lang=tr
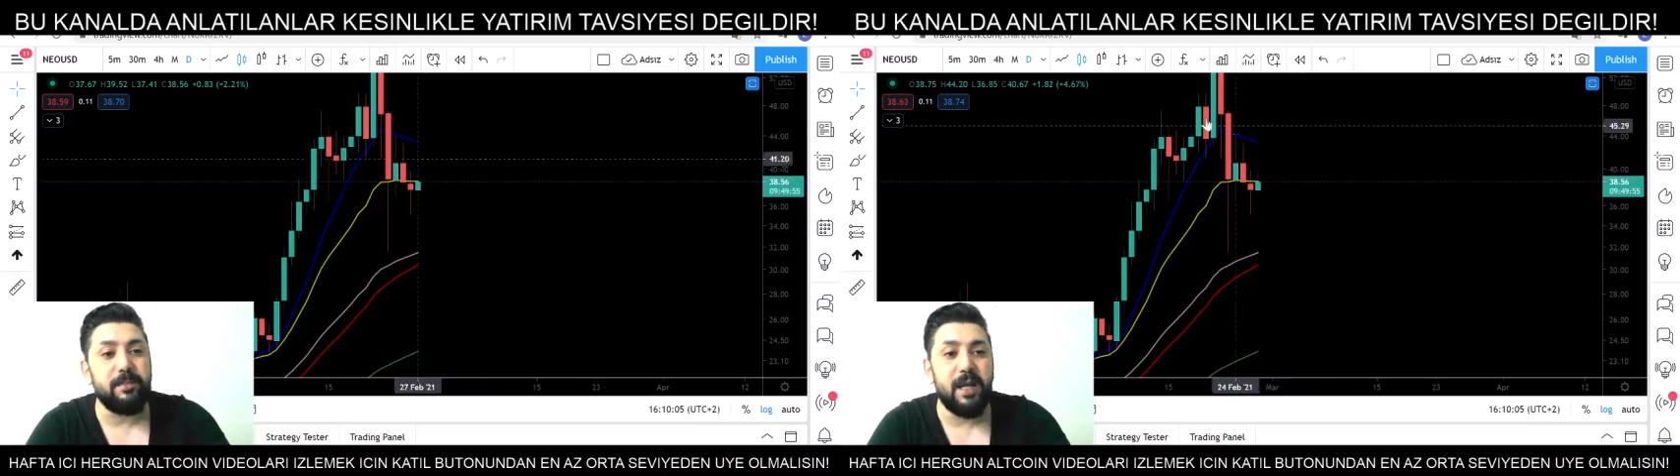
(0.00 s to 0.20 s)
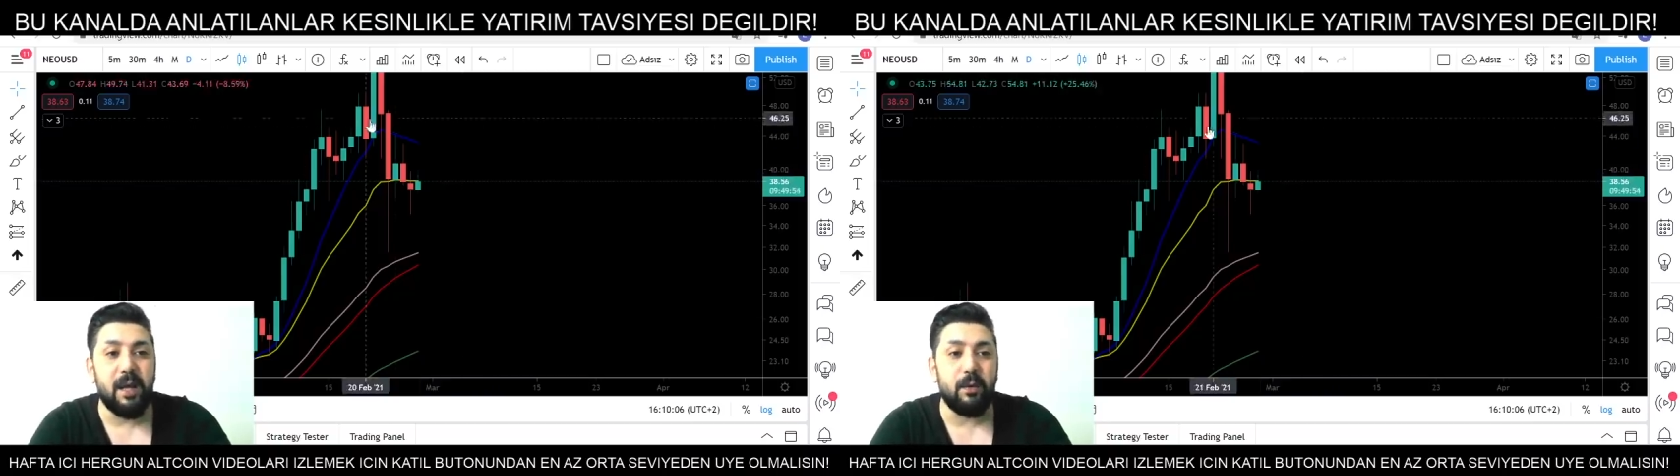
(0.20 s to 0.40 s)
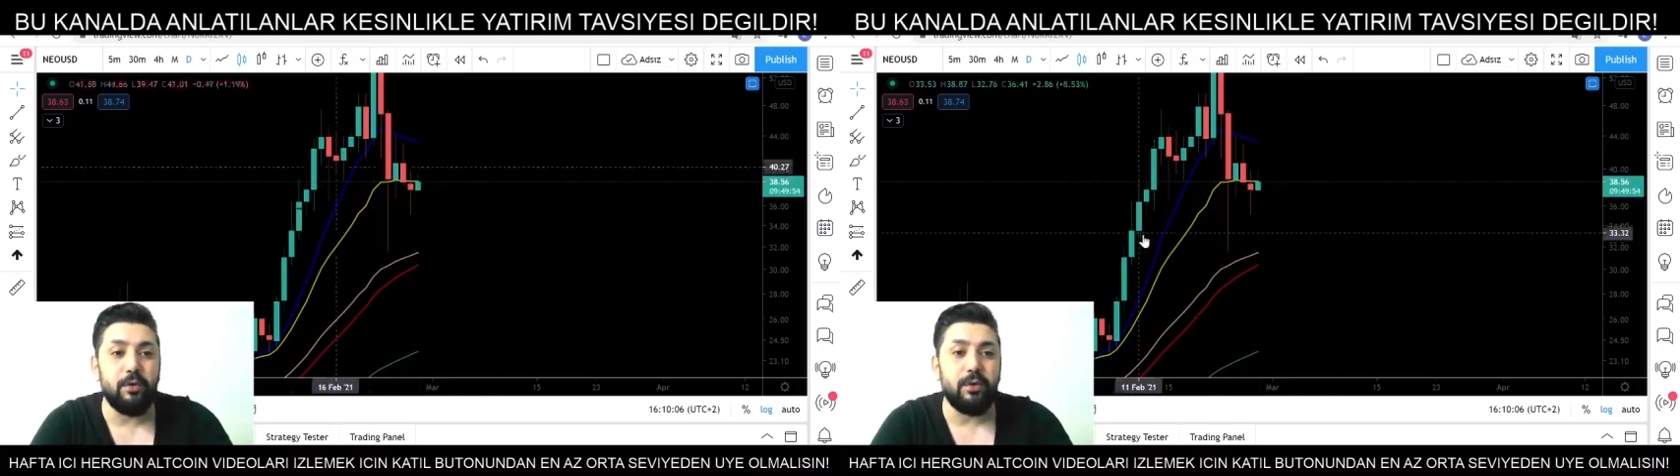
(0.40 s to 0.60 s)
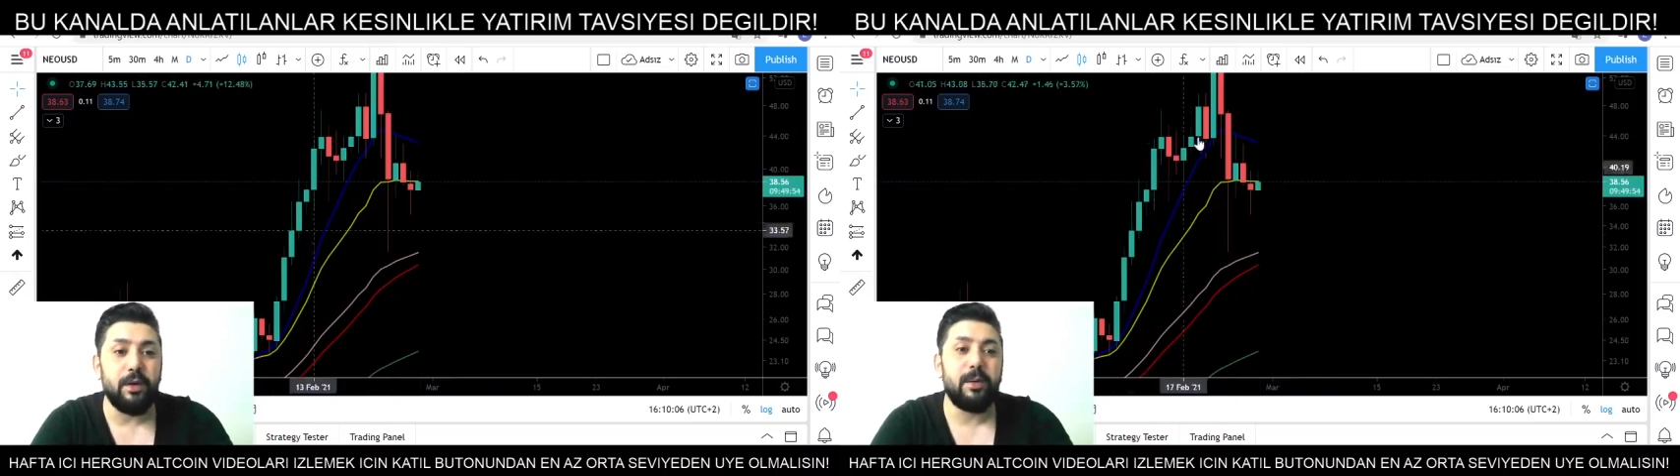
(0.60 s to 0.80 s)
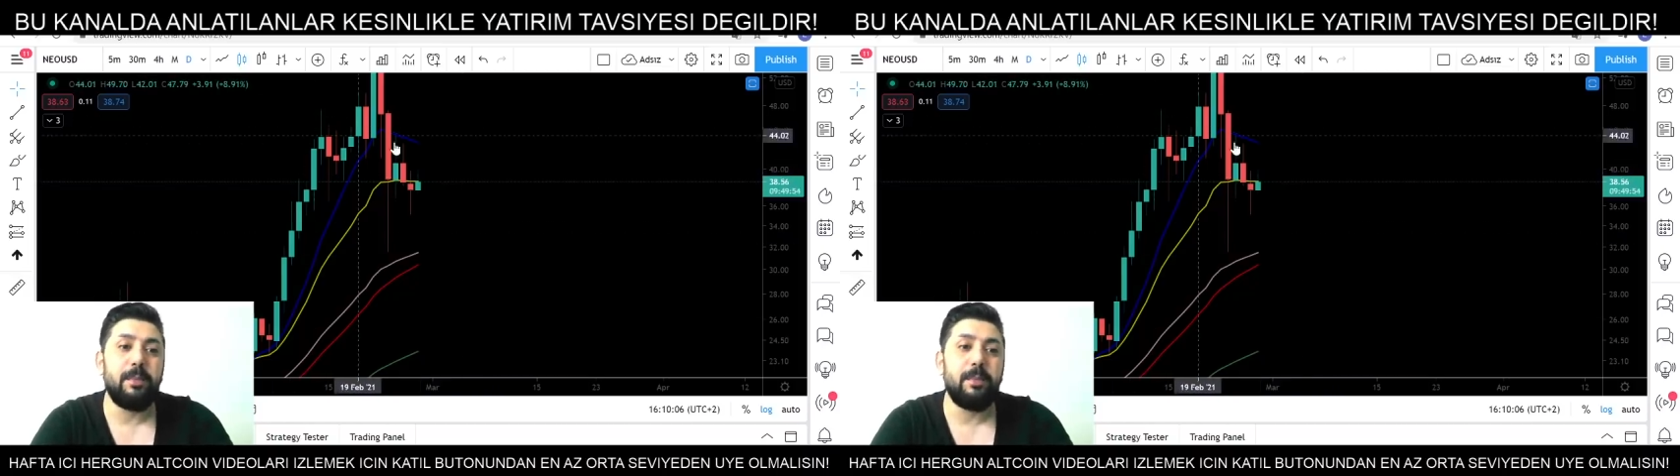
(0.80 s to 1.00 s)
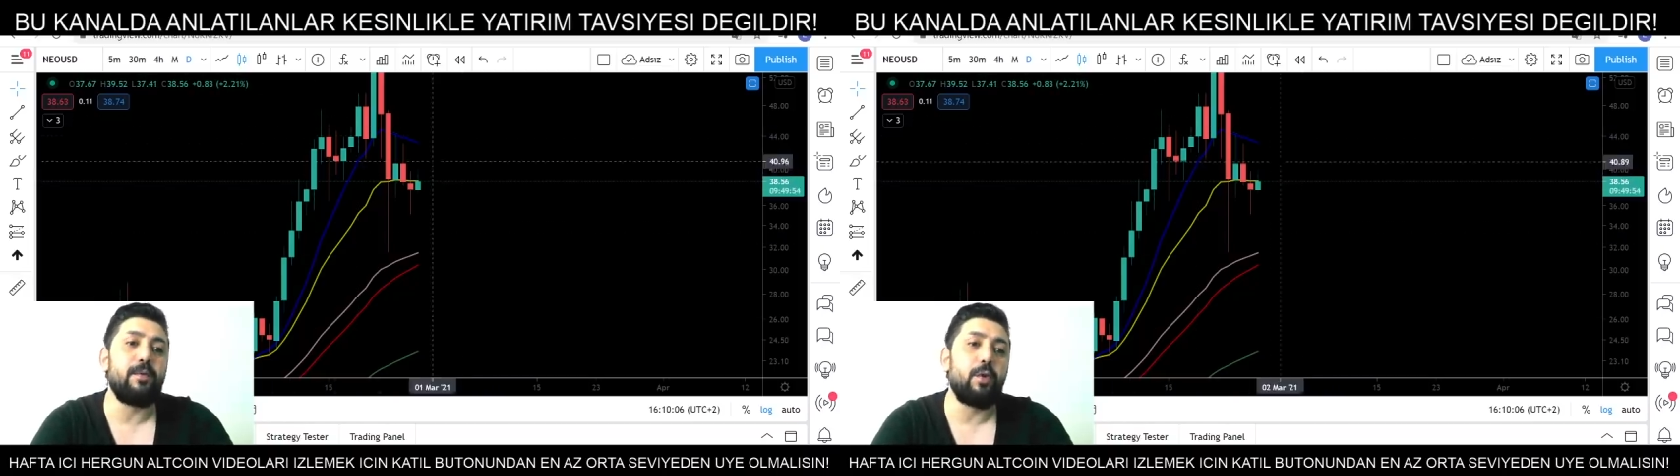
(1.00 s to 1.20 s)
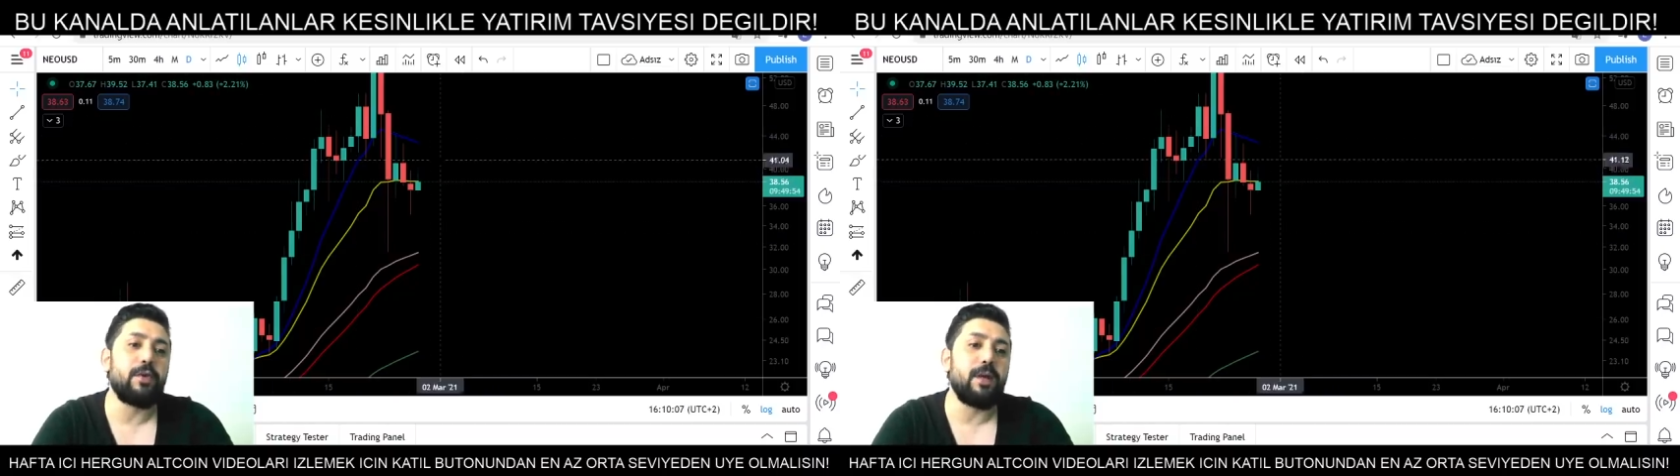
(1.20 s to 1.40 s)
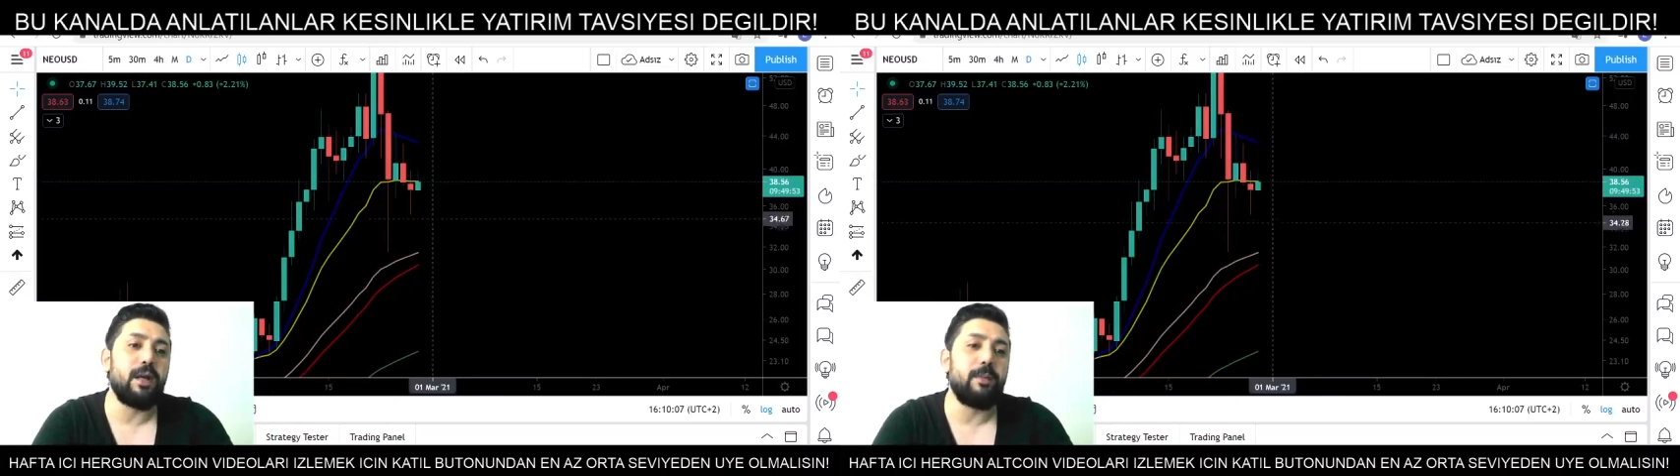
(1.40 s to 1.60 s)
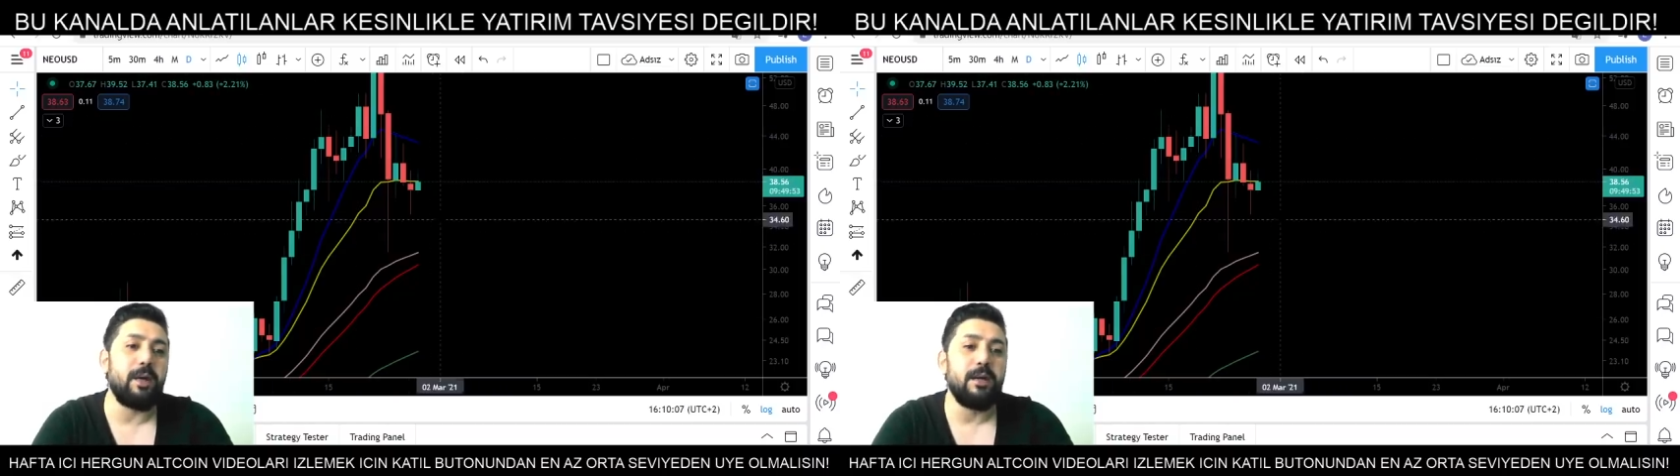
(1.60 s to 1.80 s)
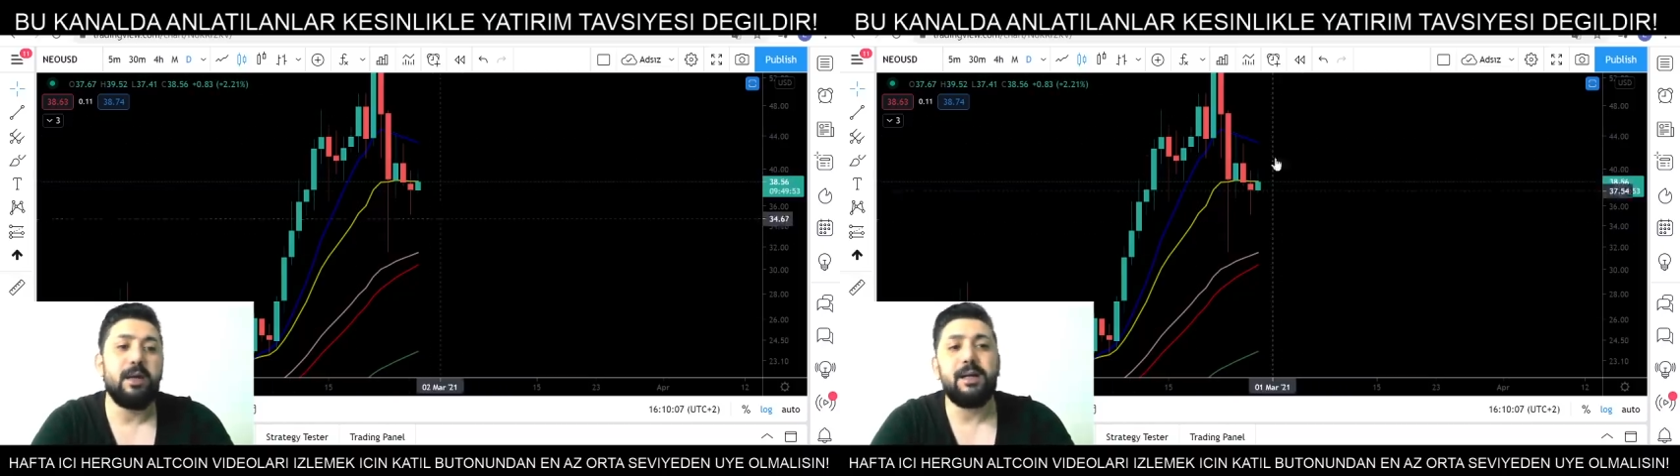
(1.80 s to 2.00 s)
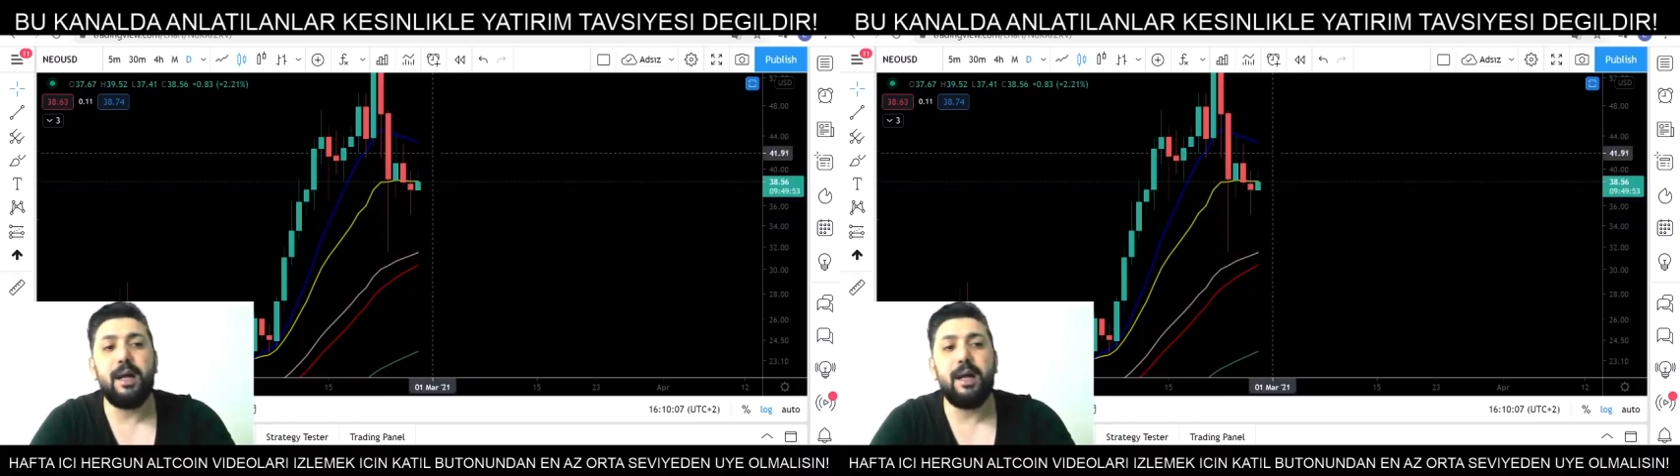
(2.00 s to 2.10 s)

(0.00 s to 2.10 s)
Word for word: MA10 mavi ortalama.